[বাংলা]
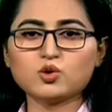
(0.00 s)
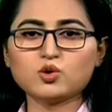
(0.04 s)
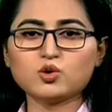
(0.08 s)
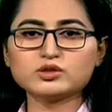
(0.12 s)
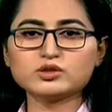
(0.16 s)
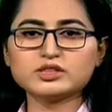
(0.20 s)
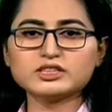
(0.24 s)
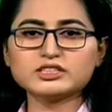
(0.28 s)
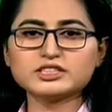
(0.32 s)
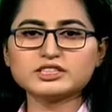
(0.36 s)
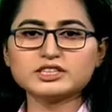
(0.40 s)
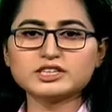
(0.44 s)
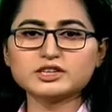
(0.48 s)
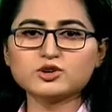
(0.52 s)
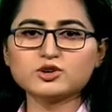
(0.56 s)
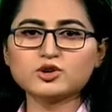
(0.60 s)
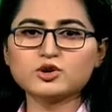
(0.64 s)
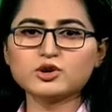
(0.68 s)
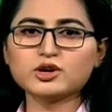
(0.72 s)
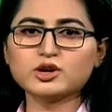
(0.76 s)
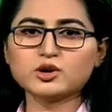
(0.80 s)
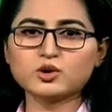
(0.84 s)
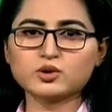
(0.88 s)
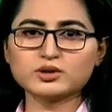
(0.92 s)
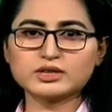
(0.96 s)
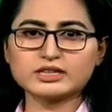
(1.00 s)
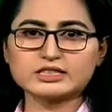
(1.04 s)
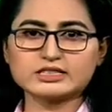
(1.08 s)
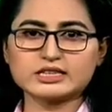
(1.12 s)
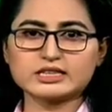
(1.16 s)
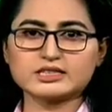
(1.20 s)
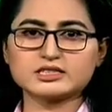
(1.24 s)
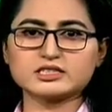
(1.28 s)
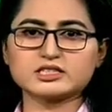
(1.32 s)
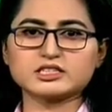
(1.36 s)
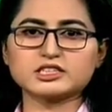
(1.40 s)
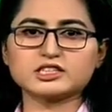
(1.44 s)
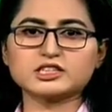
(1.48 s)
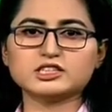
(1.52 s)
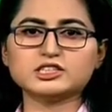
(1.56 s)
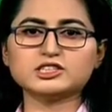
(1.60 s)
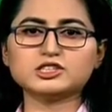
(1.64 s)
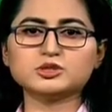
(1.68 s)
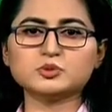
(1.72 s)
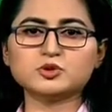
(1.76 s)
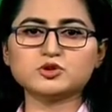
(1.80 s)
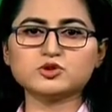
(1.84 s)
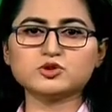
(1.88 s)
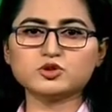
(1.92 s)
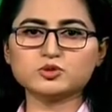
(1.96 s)
অতি শীঘ্রই হতে যাচ্ছে
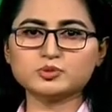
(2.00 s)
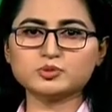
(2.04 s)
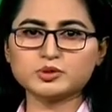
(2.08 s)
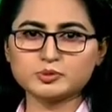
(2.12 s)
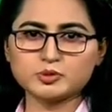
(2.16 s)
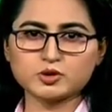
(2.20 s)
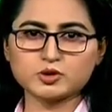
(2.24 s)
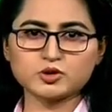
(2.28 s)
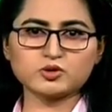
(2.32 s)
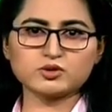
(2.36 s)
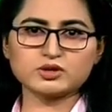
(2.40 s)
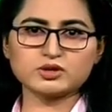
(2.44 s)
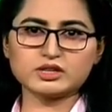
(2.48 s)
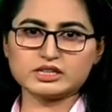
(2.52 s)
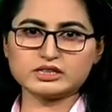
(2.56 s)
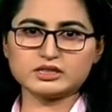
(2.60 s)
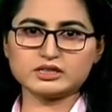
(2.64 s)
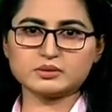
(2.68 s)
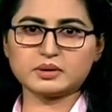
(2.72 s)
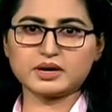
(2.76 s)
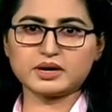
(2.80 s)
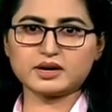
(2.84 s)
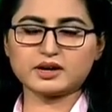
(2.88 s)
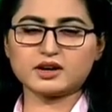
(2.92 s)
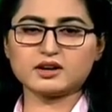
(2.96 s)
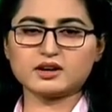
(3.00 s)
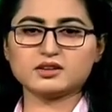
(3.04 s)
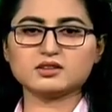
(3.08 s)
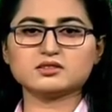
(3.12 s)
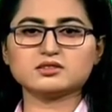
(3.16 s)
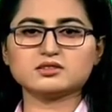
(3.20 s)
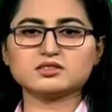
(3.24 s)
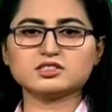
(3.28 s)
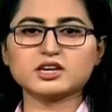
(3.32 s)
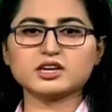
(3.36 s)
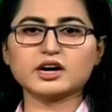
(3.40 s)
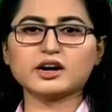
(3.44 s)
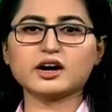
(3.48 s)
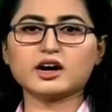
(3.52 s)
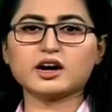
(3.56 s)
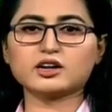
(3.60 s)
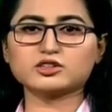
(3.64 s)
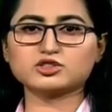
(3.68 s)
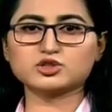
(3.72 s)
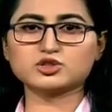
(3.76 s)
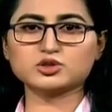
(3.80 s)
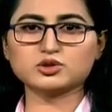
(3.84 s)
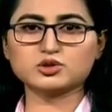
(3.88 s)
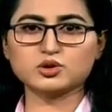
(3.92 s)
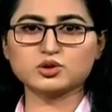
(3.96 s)
কৃষিপণ্য বিপণন নীতিমালা যা
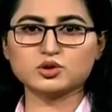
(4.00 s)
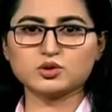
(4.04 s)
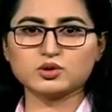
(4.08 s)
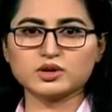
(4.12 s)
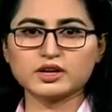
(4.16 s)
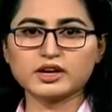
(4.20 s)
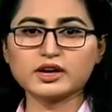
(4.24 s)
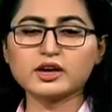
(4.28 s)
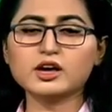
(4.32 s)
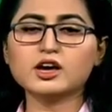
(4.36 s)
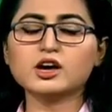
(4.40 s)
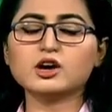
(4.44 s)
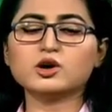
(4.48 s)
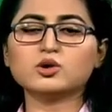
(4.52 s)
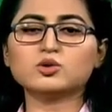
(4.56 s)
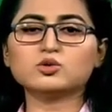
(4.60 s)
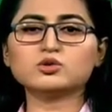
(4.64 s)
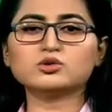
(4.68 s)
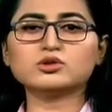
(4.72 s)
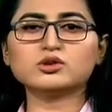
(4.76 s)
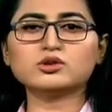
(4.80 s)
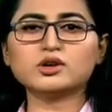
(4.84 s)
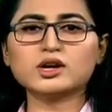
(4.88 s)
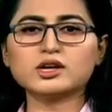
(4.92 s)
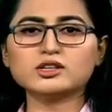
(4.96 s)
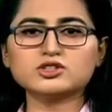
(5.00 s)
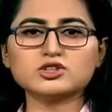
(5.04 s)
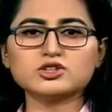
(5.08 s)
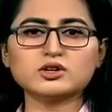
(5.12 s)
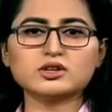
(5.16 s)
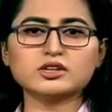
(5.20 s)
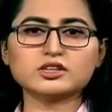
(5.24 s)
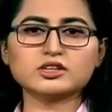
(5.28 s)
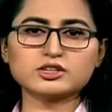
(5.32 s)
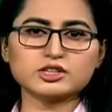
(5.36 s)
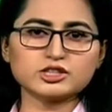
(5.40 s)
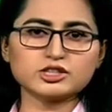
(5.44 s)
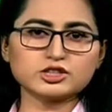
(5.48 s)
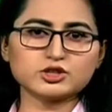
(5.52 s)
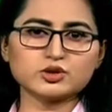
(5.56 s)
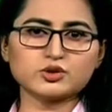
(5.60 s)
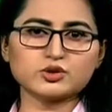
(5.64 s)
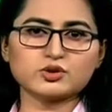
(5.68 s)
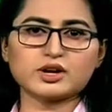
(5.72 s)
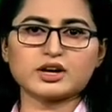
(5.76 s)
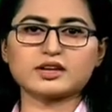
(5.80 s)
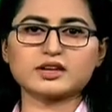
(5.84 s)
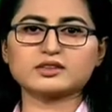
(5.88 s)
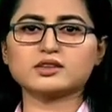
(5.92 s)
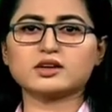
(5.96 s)
কার্যকর হলে উত্তরাঞ্চলের
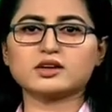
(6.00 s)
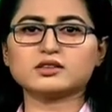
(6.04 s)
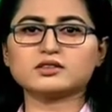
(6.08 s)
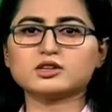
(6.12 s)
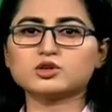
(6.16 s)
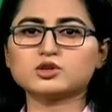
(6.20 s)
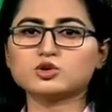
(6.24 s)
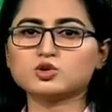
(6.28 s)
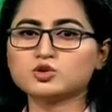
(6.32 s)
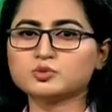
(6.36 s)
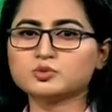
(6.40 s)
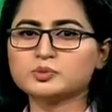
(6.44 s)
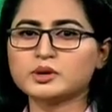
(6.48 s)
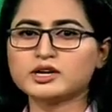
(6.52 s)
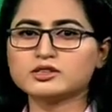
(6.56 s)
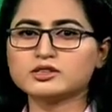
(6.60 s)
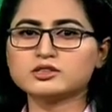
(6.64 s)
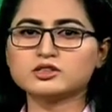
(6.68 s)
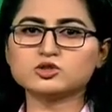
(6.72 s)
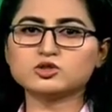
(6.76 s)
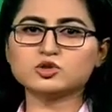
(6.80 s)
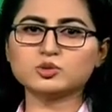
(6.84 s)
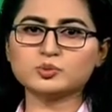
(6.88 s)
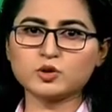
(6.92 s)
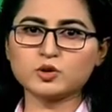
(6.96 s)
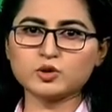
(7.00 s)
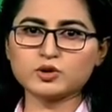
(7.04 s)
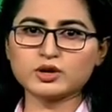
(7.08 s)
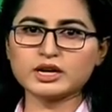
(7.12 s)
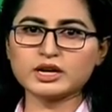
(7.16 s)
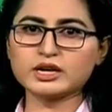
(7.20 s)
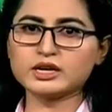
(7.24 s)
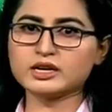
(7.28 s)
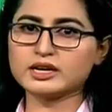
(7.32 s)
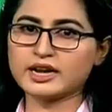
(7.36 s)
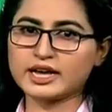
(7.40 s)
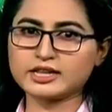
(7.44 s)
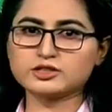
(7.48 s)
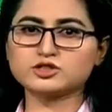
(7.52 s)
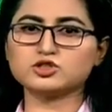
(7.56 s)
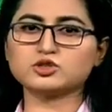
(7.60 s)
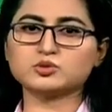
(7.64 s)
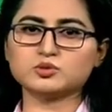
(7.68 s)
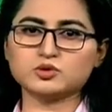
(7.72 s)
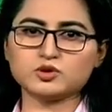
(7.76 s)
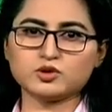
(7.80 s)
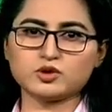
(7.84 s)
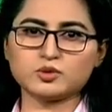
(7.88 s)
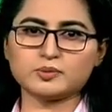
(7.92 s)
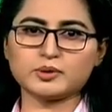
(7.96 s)
কৃষকরা তাদের উৎপাদিত পণ্যের ন্যায্য
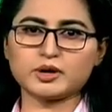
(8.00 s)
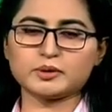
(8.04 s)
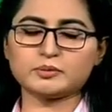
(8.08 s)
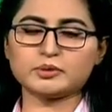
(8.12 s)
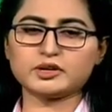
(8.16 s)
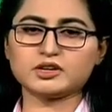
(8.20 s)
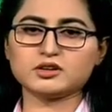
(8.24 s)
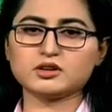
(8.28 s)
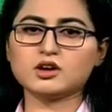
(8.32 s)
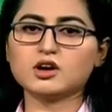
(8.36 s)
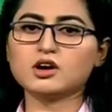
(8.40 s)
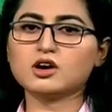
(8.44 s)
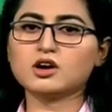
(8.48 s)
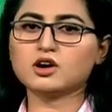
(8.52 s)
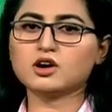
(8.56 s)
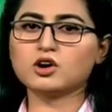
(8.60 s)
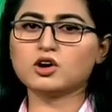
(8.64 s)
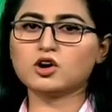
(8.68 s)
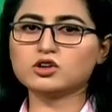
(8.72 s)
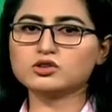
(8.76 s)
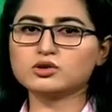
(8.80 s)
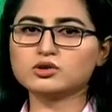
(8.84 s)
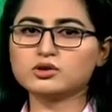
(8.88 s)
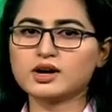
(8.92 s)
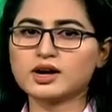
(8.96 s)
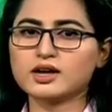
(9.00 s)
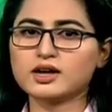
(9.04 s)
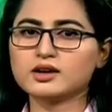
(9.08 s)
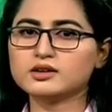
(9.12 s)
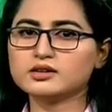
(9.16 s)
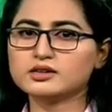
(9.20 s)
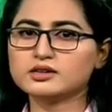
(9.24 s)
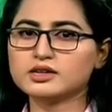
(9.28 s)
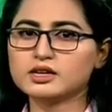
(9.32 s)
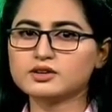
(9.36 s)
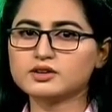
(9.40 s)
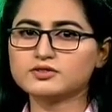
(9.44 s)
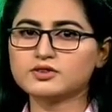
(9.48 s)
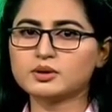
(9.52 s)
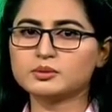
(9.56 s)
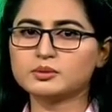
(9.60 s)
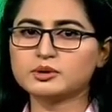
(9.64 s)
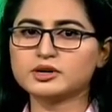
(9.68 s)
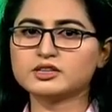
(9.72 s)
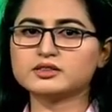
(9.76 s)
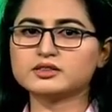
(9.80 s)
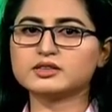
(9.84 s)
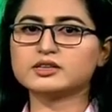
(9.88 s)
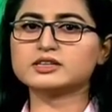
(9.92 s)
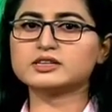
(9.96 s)
মূল্য পাবেন গতকাল
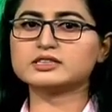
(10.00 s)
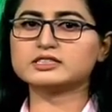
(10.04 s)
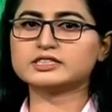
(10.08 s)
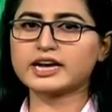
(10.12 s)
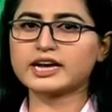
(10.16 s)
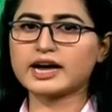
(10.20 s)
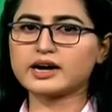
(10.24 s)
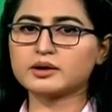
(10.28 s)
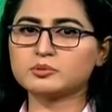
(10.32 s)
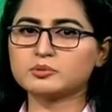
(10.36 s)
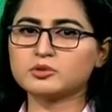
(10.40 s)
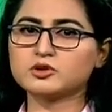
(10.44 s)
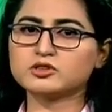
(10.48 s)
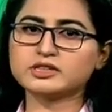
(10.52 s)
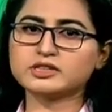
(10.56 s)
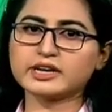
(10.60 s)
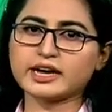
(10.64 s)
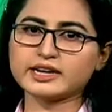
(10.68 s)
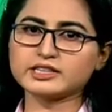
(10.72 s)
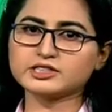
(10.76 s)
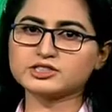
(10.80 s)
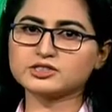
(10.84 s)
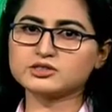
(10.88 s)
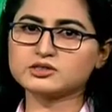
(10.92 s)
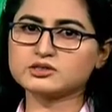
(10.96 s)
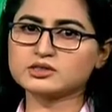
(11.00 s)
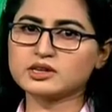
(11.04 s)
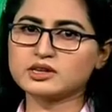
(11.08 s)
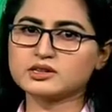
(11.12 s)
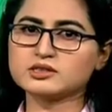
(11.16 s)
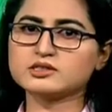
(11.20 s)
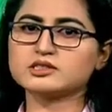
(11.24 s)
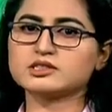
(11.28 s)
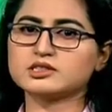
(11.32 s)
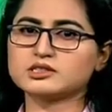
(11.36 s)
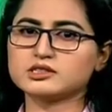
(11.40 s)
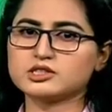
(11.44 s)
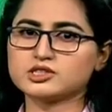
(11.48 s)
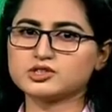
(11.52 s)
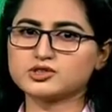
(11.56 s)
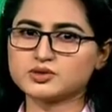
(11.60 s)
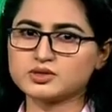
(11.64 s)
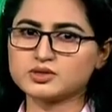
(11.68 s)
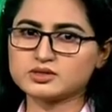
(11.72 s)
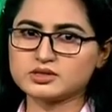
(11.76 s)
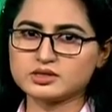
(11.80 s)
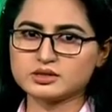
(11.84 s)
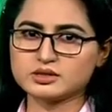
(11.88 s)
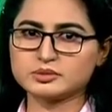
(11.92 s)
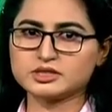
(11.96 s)
নীলফামারীতে জ্যাকপট ক্যাশিউনাটস
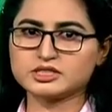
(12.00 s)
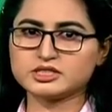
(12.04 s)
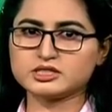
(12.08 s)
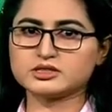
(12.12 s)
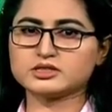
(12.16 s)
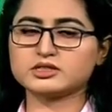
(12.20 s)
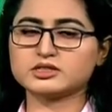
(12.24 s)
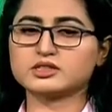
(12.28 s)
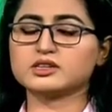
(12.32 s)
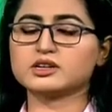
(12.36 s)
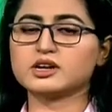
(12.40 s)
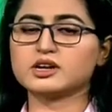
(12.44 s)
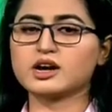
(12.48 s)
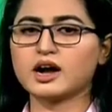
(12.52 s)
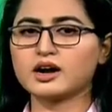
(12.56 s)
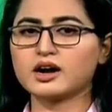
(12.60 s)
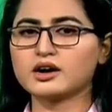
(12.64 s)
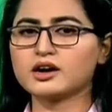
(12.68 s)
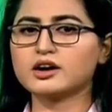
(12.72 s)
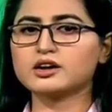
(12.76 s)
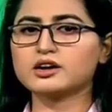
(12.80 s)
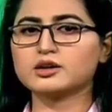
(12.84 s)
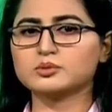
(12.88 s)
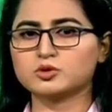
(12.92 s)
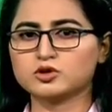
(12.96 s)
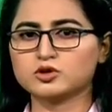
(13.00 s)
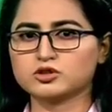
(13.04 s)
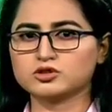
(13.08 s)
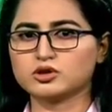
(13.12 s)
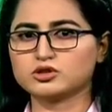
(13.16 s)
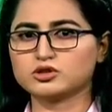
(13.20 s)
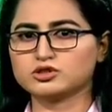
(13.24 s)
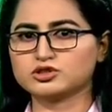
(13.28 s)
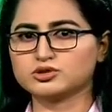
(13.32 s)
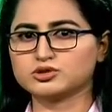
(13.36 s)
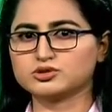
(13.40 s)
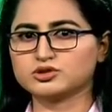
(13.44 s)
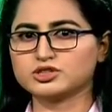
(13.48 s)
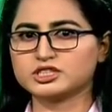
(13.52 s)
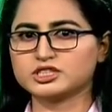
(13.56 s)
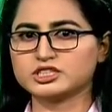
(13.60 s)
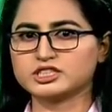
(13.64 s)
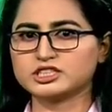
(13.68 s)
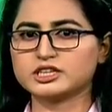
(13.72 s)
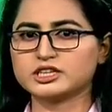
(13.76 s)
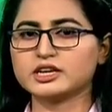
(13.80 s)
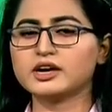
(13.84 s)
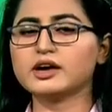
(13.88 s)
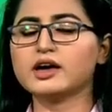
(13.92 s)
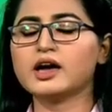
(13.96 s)
ইন্ডাস্ট্রিজ লিমিটেডের কারখানা পরিদর্শন
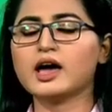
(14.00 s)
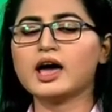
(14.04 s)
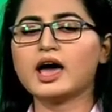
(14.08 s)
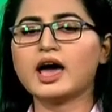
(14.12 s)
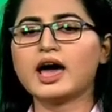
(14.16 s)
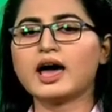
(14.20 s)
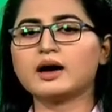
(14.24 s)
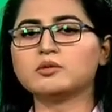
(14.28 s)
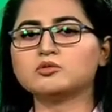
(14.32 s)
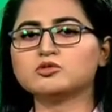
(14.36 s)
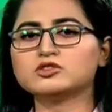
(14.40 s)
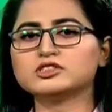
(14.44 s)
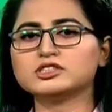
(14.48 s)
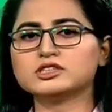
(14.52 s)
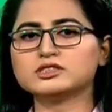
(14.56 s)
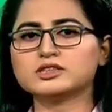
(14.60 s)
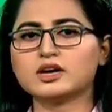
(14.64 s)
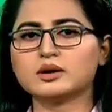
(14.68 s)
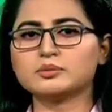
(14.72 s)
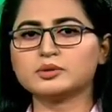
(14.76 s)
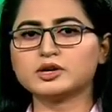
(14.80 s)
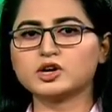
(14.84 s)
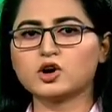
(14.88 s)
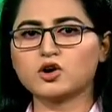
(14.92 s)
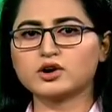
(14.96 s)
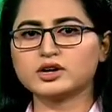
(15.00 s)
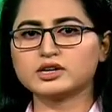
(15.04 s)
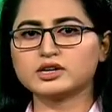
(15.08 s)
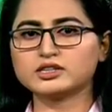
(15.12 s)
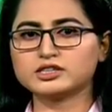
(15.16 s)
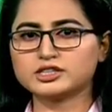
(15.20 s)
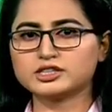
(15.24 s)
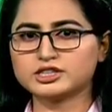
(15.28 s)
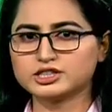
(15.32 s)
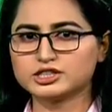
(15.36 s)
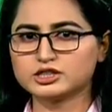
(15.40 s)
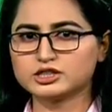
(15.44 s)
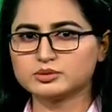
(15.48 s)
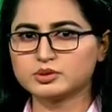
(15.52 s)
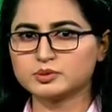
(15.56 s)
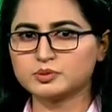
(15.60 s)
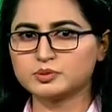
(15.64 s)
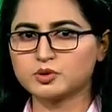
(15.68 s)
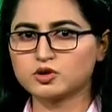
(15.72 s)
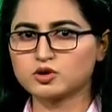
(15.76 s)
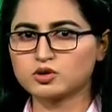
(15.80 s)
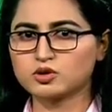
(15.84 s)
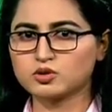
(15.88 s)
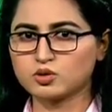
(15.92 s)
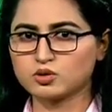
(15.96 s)
শেষে এমনটা দাবি করেন কৃষি
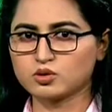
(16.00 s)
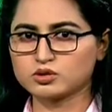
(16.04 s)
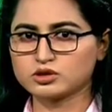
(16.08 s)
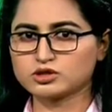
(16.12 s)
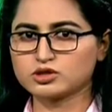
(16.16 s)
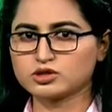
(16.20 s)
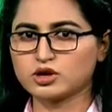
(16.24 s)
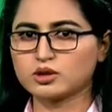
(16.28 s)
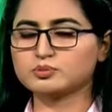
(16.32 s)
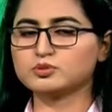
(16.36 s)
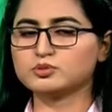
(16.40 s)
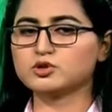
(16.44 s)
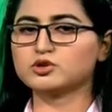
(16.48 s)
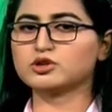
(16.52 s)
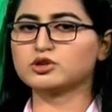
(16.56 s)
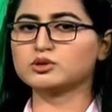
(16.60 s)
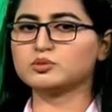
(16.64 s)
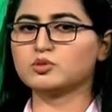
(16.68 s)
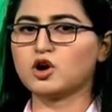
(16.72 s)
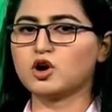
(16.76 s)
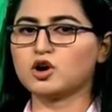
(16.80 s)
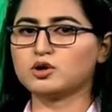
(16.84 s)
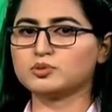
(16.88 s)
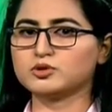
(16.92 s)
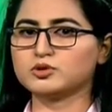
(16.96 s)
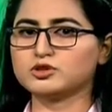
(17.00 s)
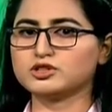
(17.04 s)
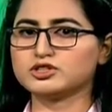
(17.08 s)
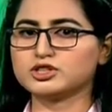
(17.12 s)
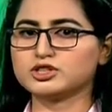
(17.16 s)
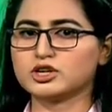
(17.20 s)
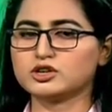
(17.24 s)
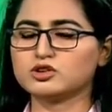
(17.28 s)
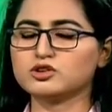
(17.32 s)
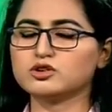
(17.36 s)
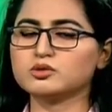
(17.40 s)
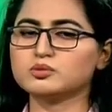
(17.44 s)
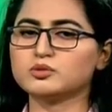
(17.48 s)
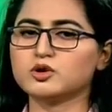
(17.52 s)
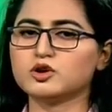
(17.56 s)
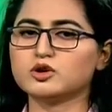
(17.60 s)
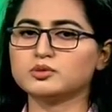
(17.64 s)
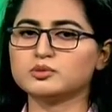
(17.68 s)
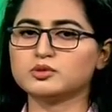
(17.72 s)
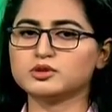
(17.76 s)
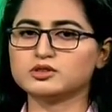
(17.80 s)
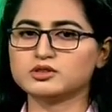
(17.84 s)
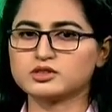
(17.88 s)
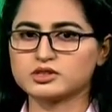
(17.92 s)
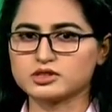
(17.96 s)
বিপণন অধিদপ্তরের মহাপরিচালক
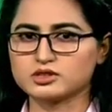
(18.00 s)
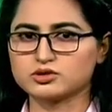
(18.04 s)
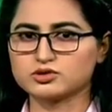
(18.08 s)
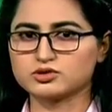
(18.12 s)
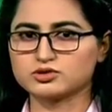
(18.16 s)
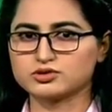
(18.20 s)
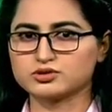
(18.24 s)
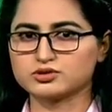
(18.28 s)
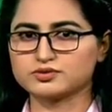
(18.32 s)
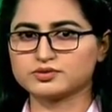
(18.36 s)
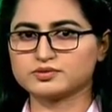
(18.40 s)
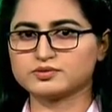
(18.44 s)
মোহাম্মদ ইউসুফ